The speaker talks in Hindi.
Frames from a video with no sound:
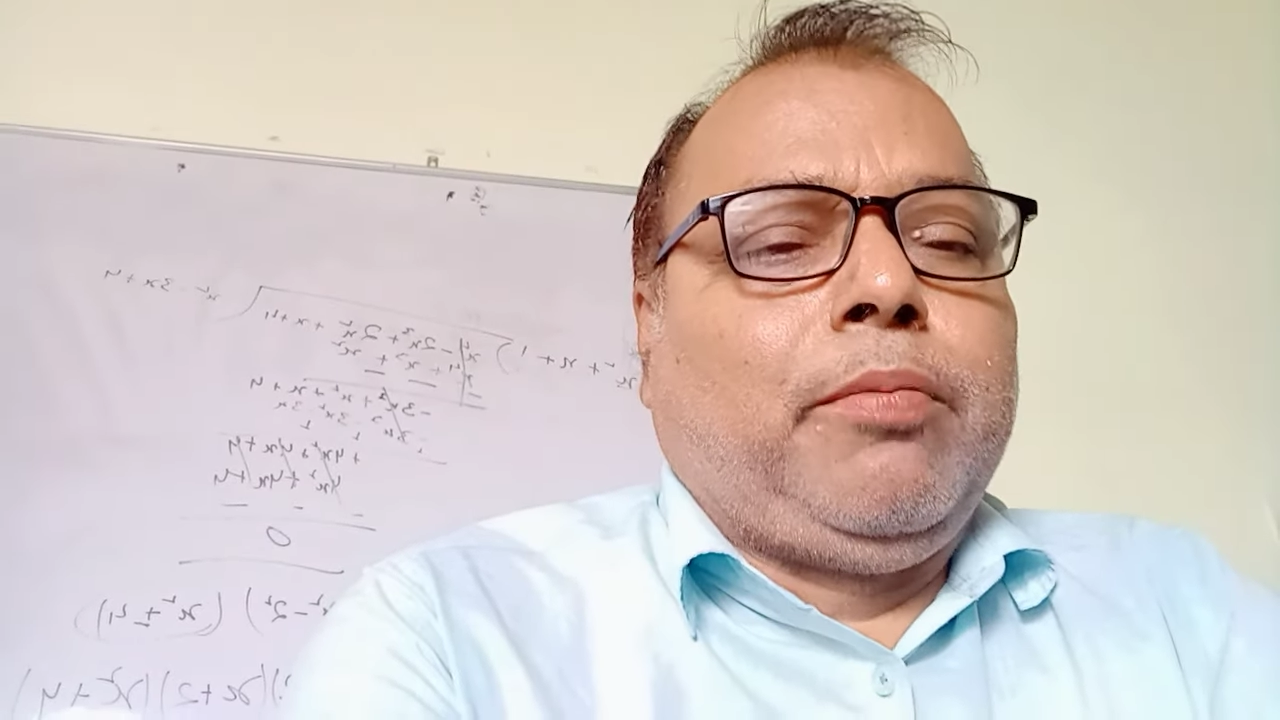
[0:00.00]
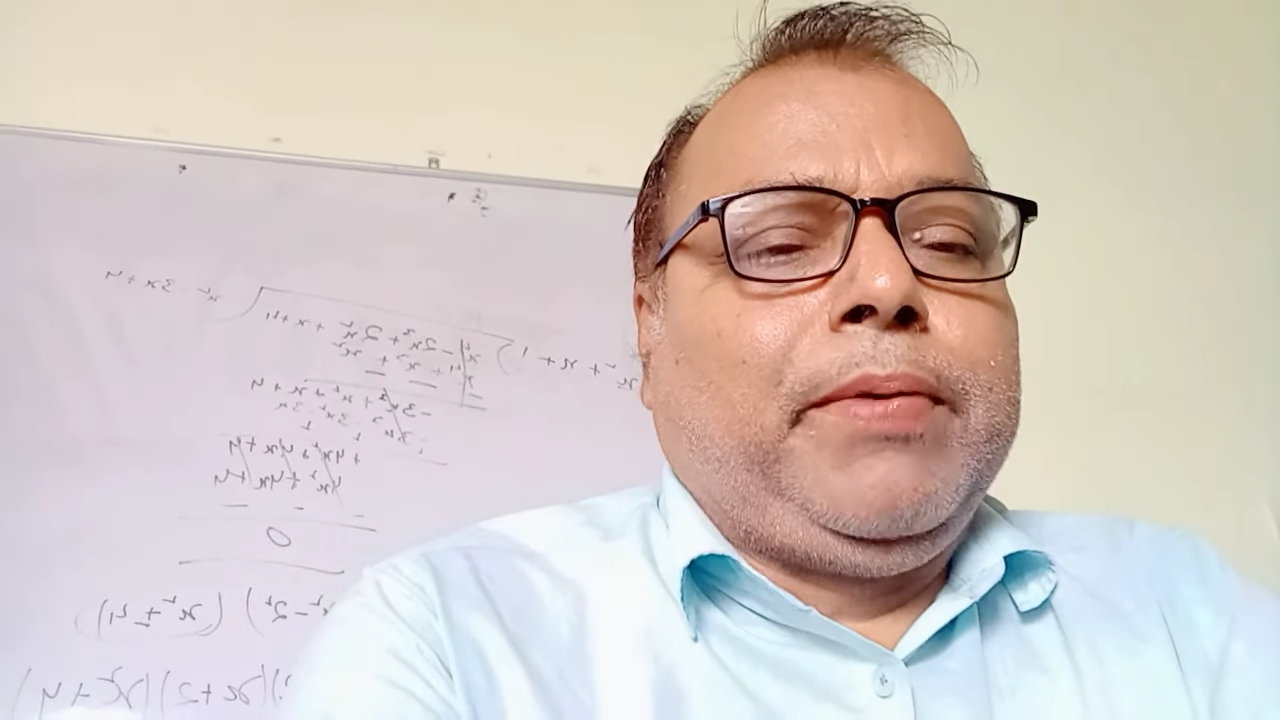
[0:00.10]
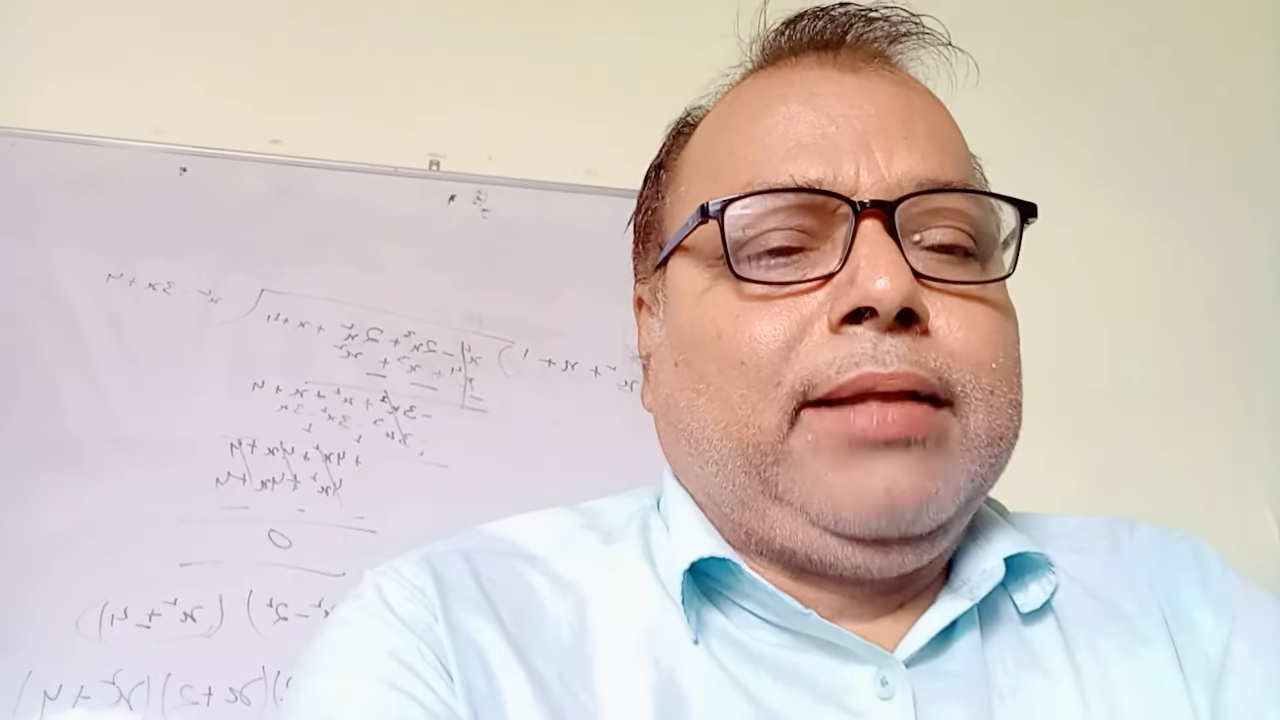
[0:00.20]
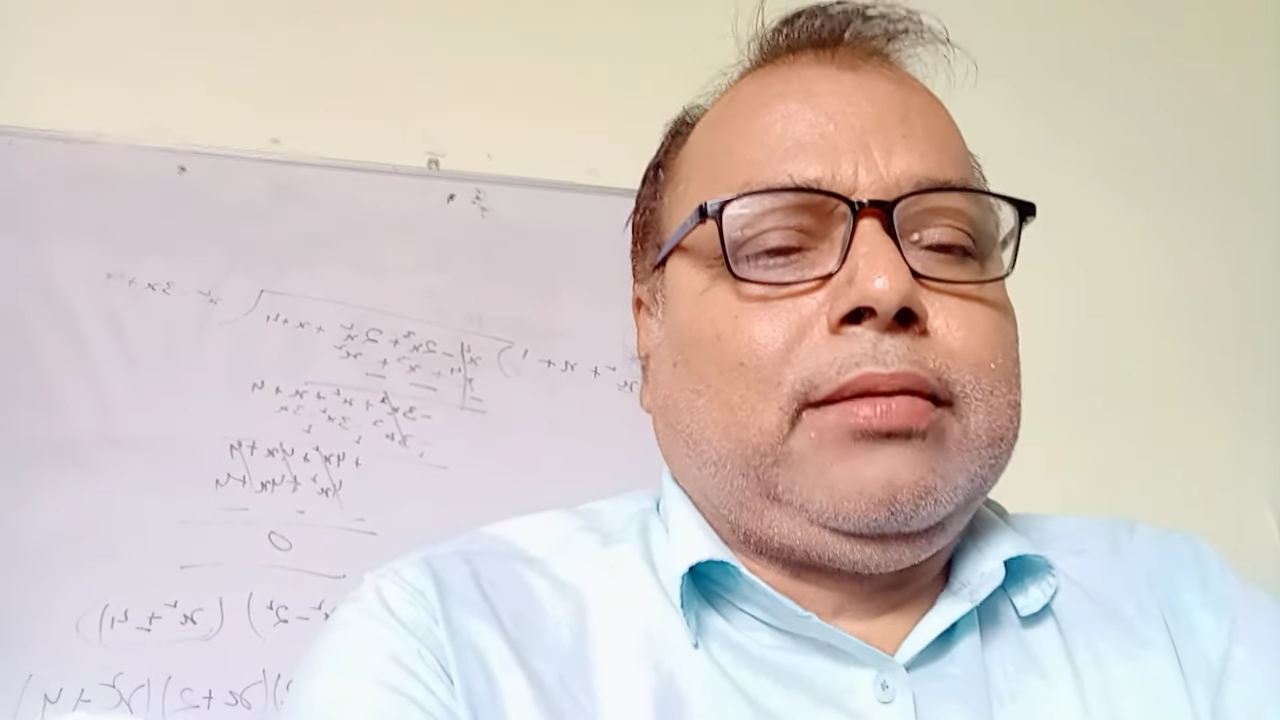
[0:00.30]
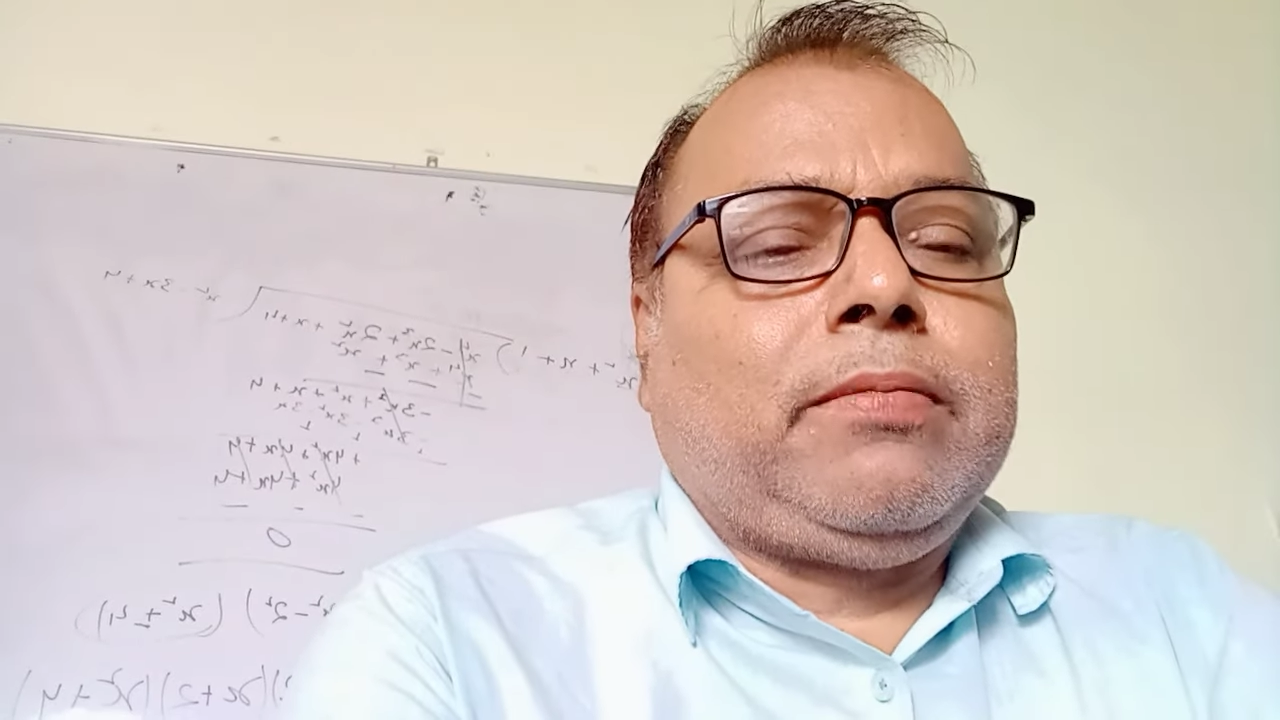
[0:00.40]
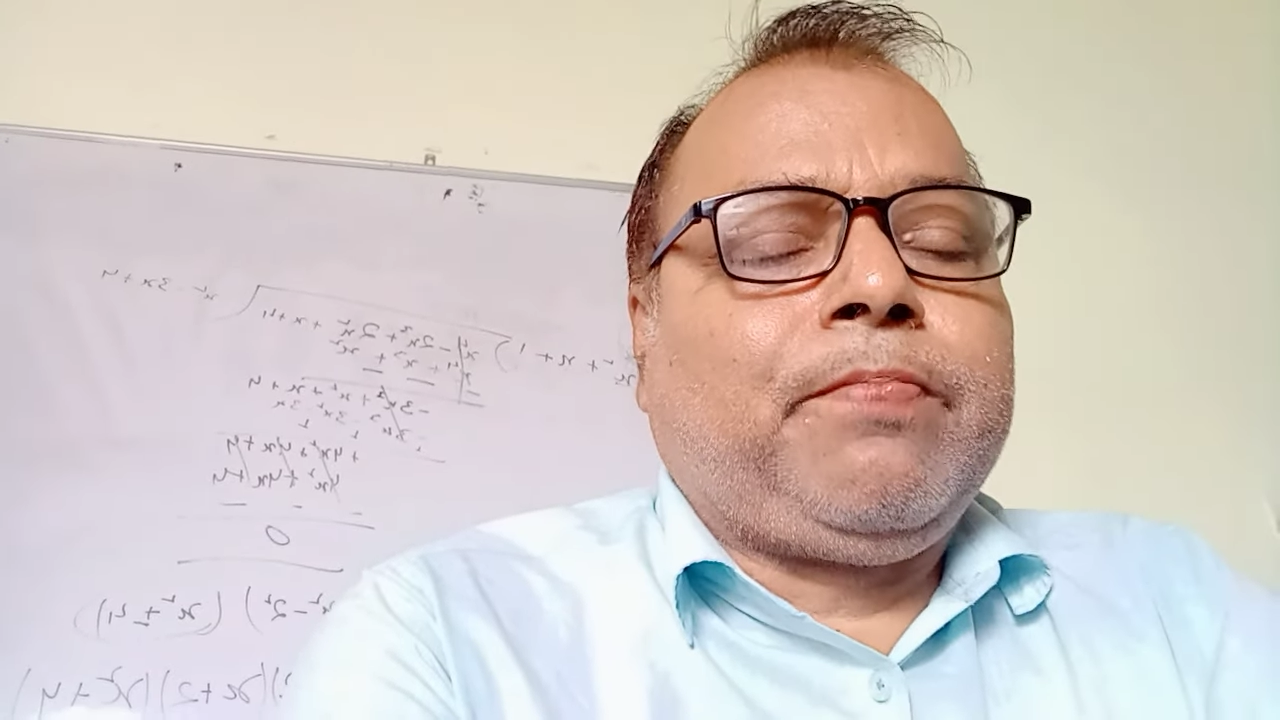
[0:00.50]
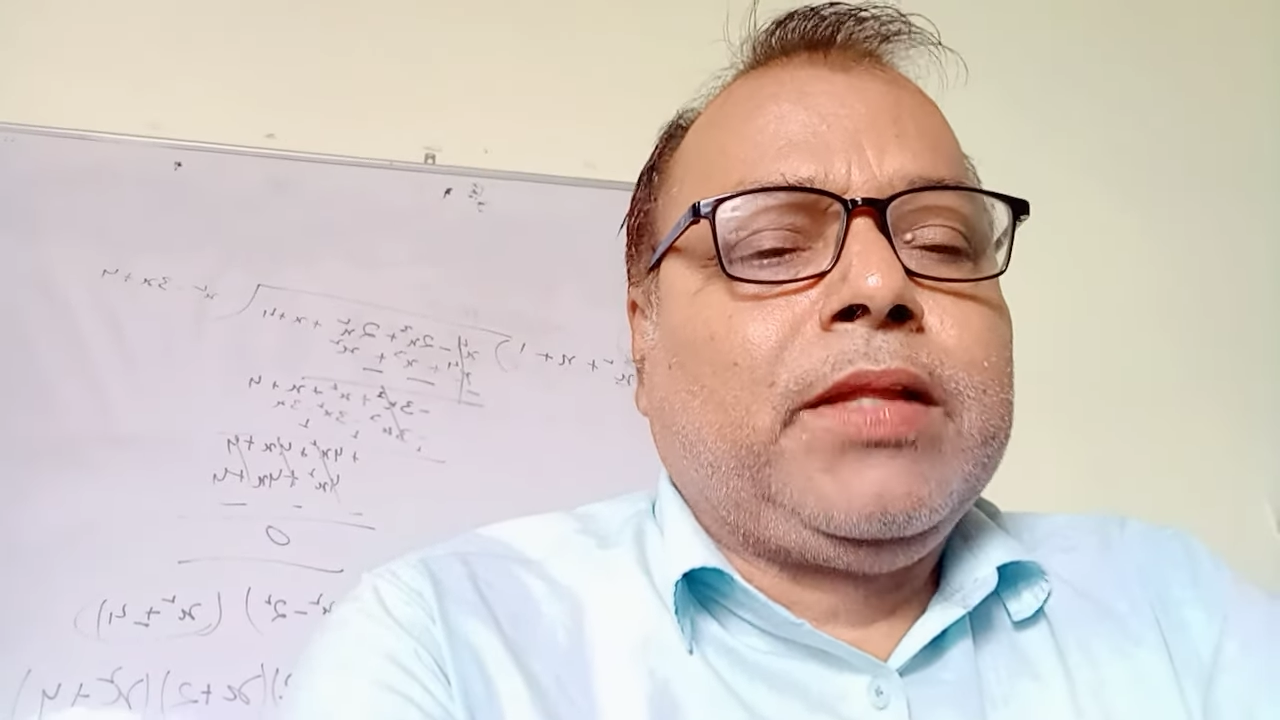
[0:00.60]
कॉन्फ्रेंस